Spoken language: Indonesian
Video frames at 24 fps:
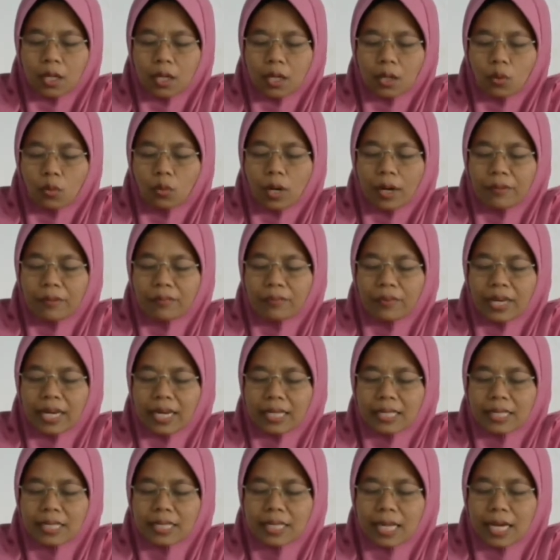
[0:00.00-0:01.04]
Wa fil
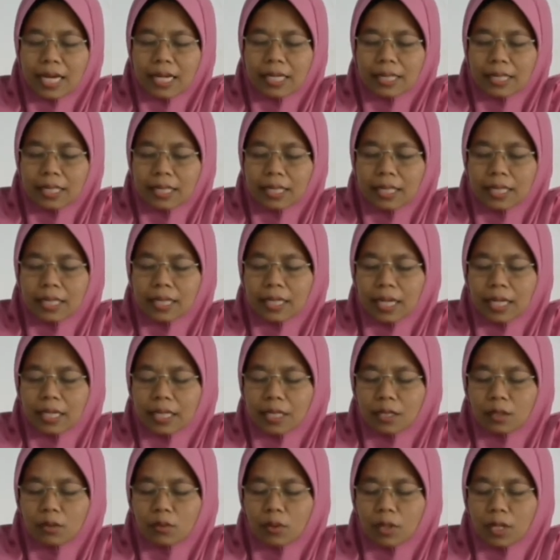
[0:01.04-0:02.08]
lisani lan
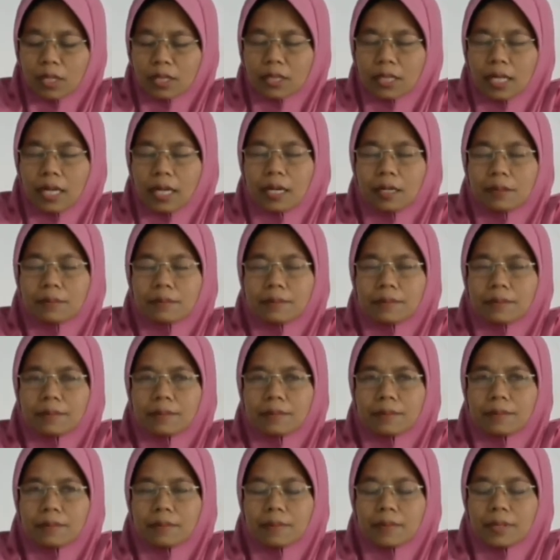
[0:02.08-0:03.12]
iku ing dalem
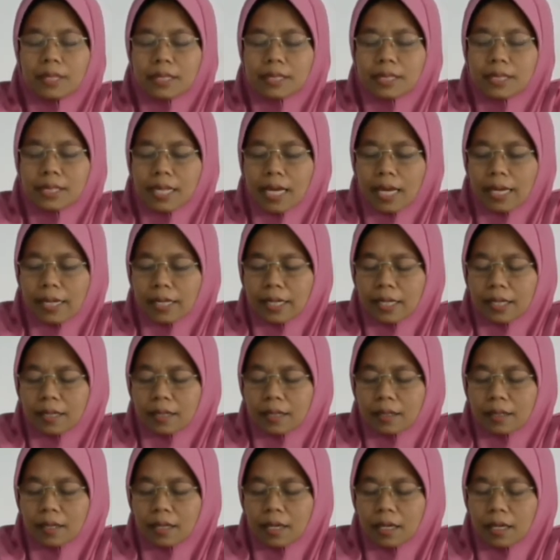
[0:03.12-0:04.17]
lisan
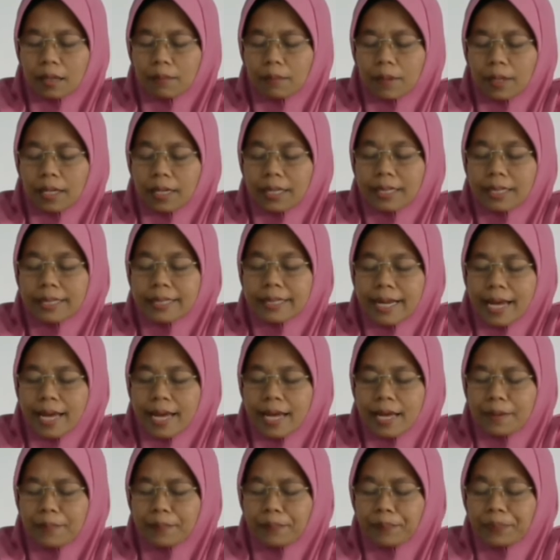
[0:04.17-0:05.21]
apa
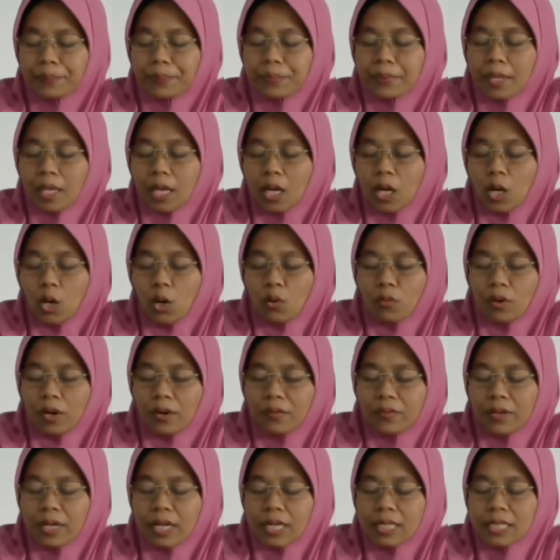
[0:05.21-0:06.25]
lidah
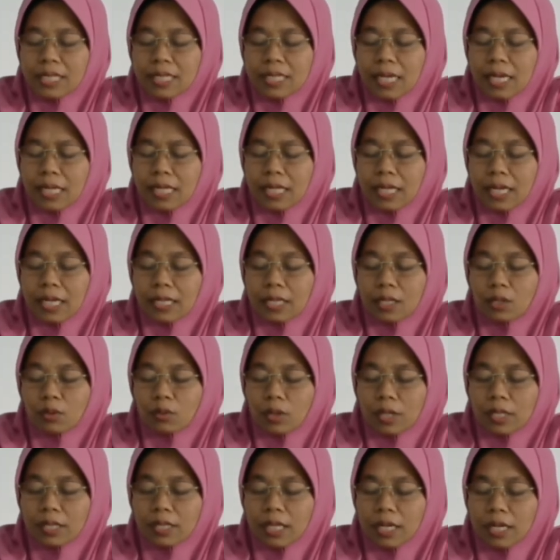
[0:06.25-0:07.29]
wa fil lisani lan
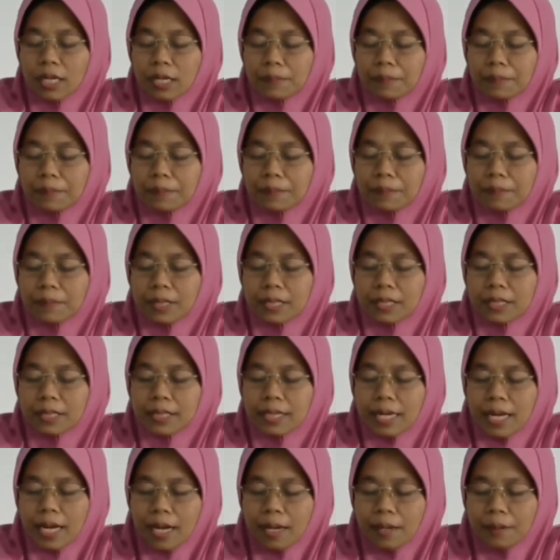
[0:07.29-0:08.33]
iku ing dalem
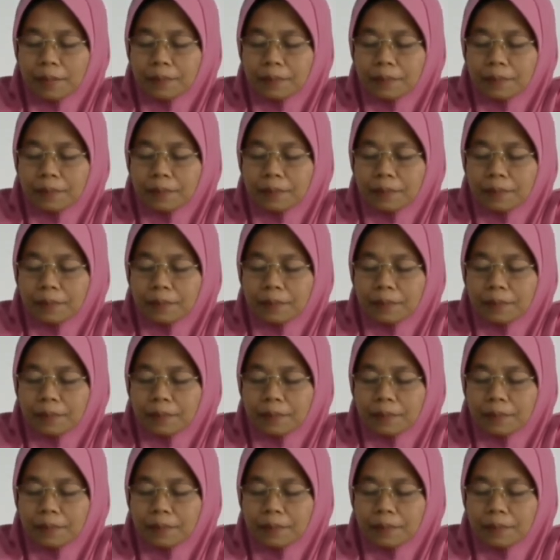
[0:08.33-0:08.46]
lidah